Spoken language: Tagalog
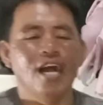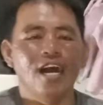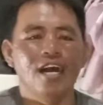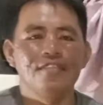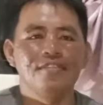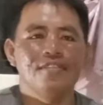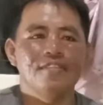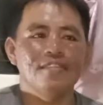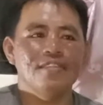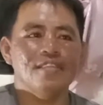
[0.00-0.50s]

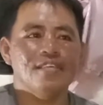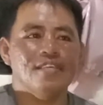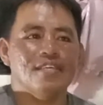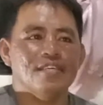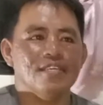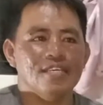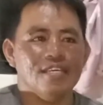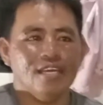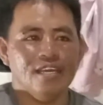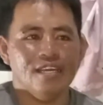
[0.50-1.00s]
ulan,
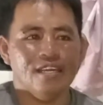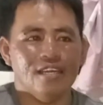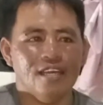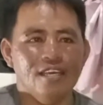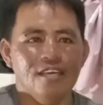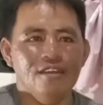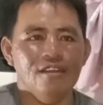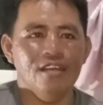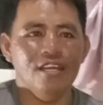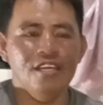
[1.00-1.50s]

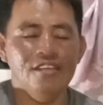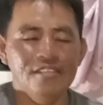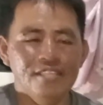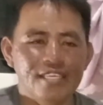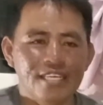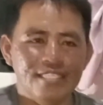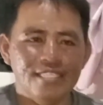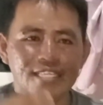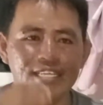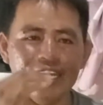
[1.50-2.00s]
ay,
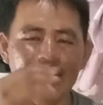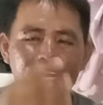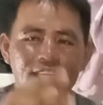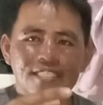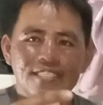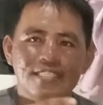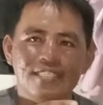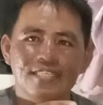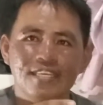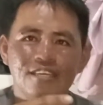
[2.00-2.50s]
ngayon kasi
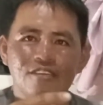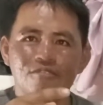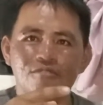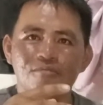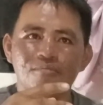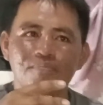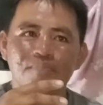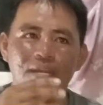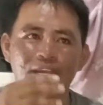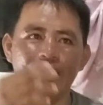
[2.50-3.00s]
guys,
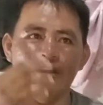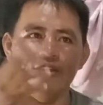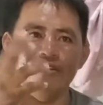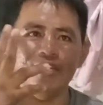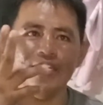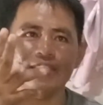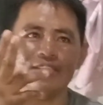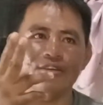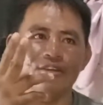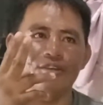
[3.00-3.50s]
ngayong panahon
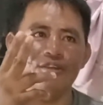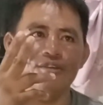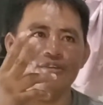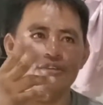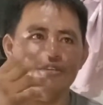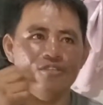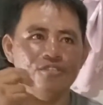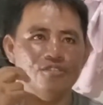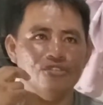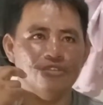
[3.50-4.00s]
na to,
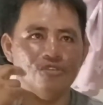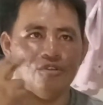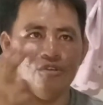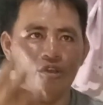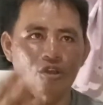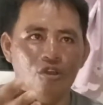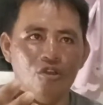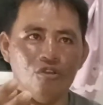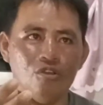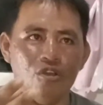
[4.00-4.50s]

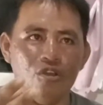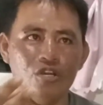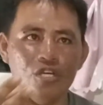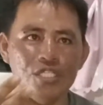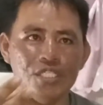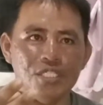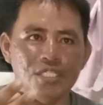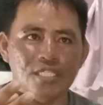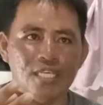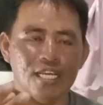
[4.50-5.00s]

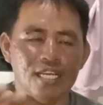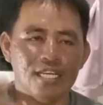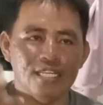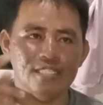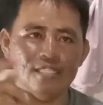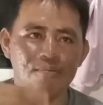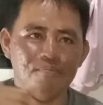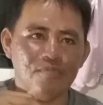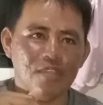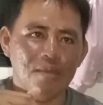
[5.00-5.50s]
August
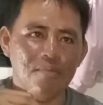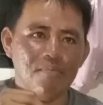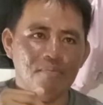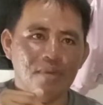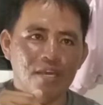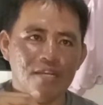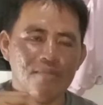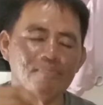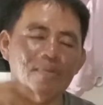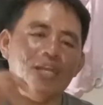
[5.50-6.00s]
hanggang
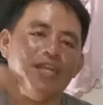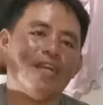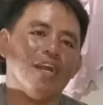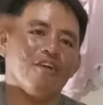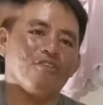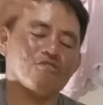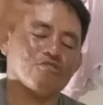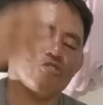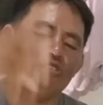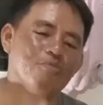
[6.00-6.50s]
September,
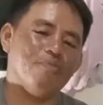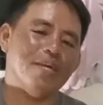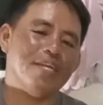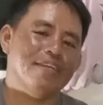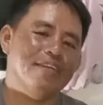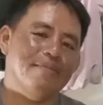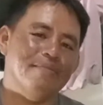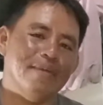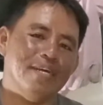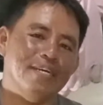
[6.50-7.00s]
pagka October
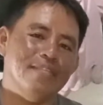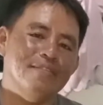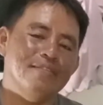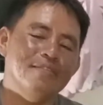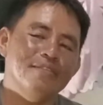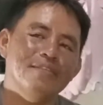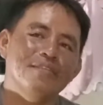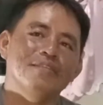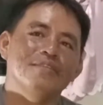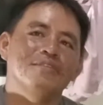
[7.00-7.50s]
naman,
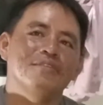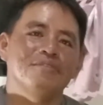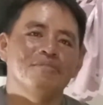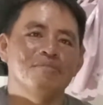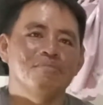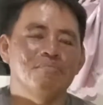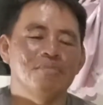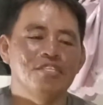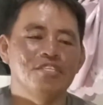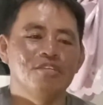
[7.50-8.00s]

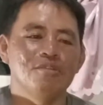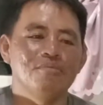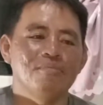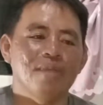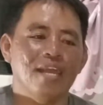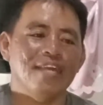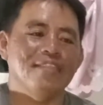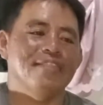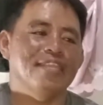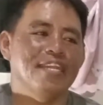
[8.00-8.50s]
medyo
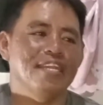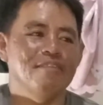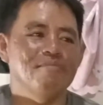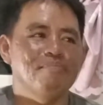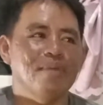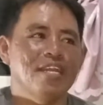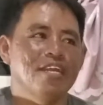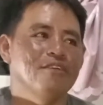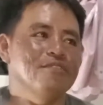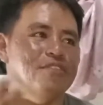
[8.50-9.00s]
maganda na yung
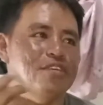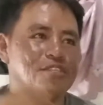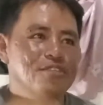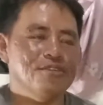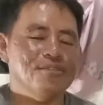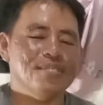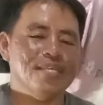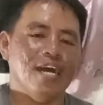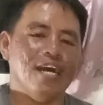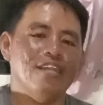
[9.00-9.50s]
panahon
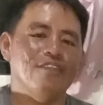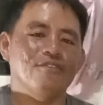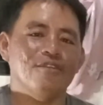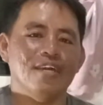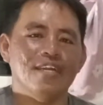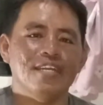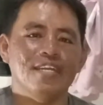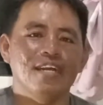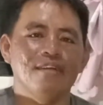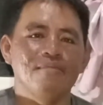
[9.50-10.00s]
dito sa
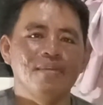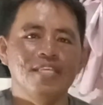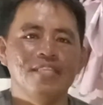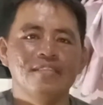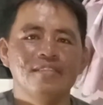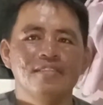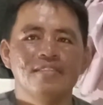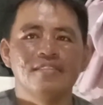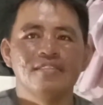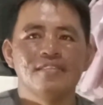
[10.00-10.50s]
lugar
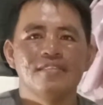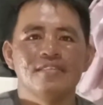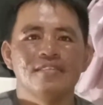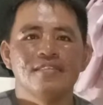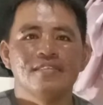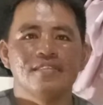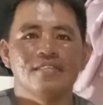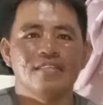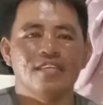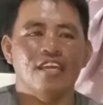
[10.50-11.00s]
namin.
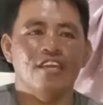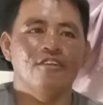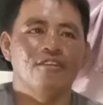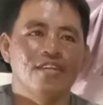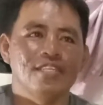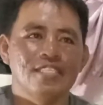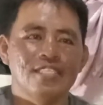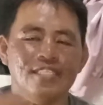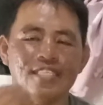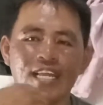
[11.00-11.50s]
Ngayon
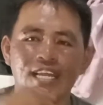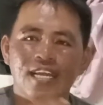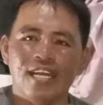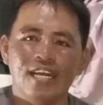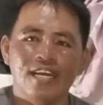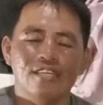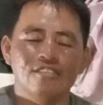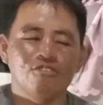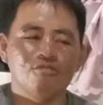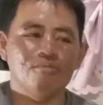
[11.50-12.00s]
kasi
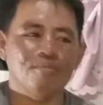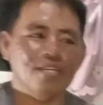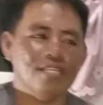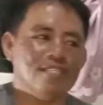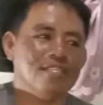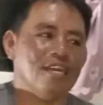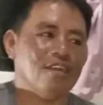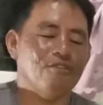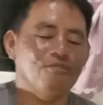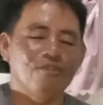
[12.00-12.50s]
talaga
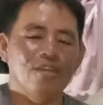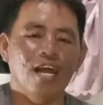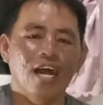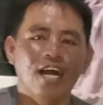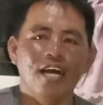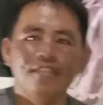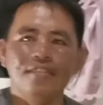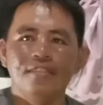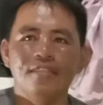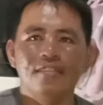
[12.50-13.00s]
sobrang
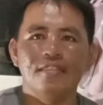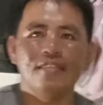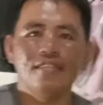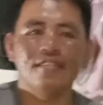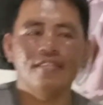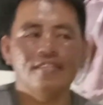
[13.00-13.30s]
tag-ulan.